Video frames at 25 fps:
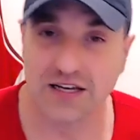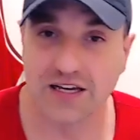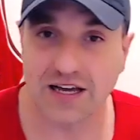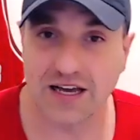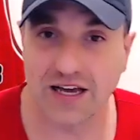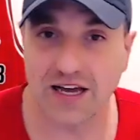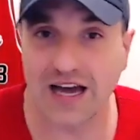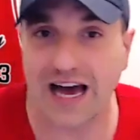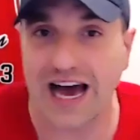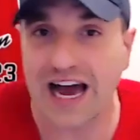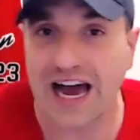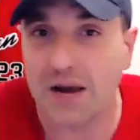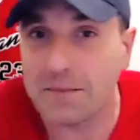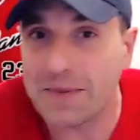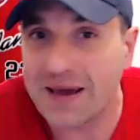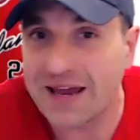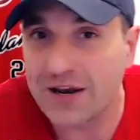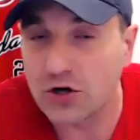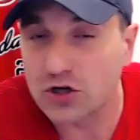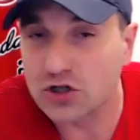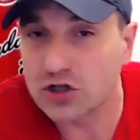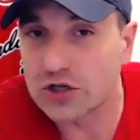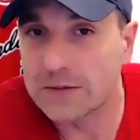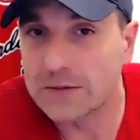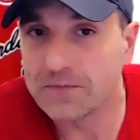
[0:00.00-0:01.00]
eh, al
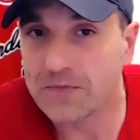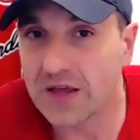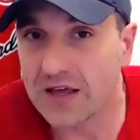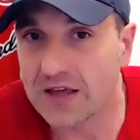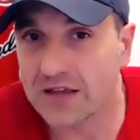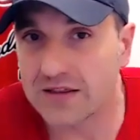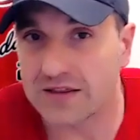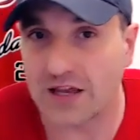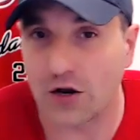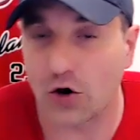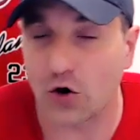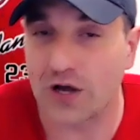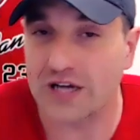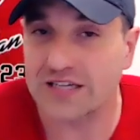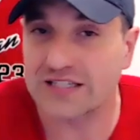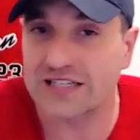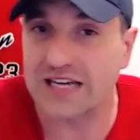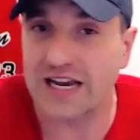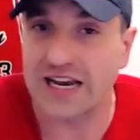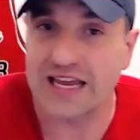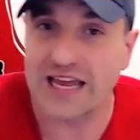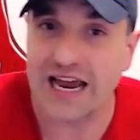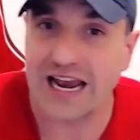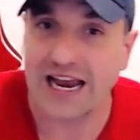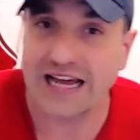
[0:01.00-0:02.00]
menos de lo que
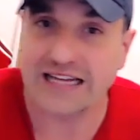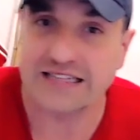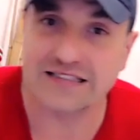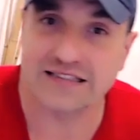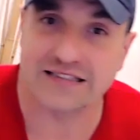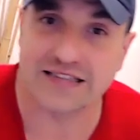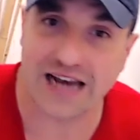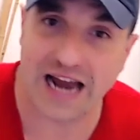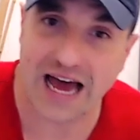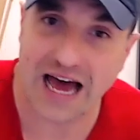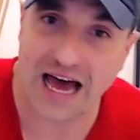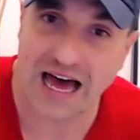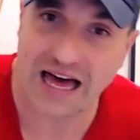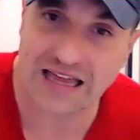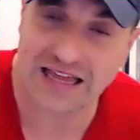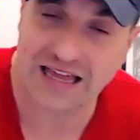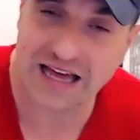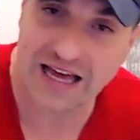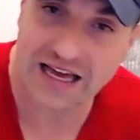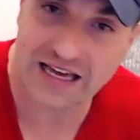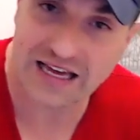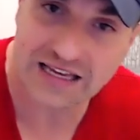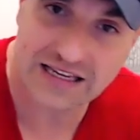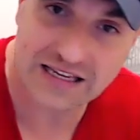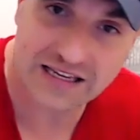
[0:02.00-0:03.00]
sería la
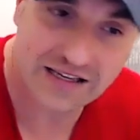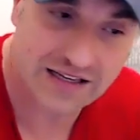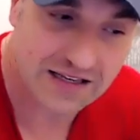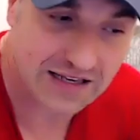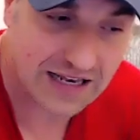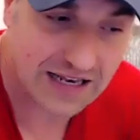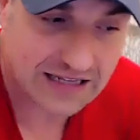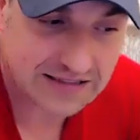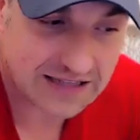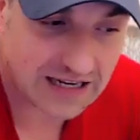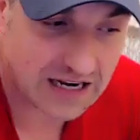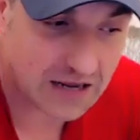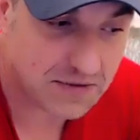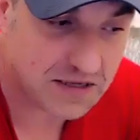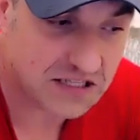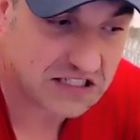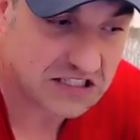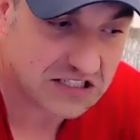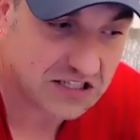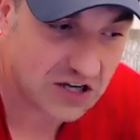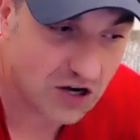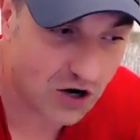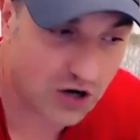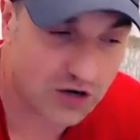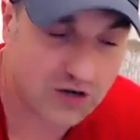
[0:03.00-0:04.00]
entrada y la
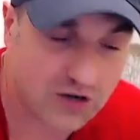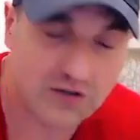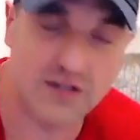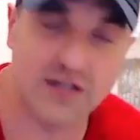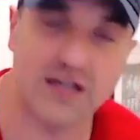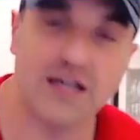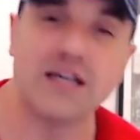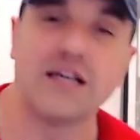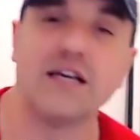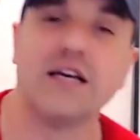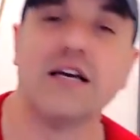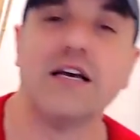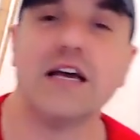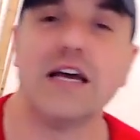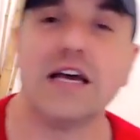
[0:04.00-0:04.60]
televisión, eh,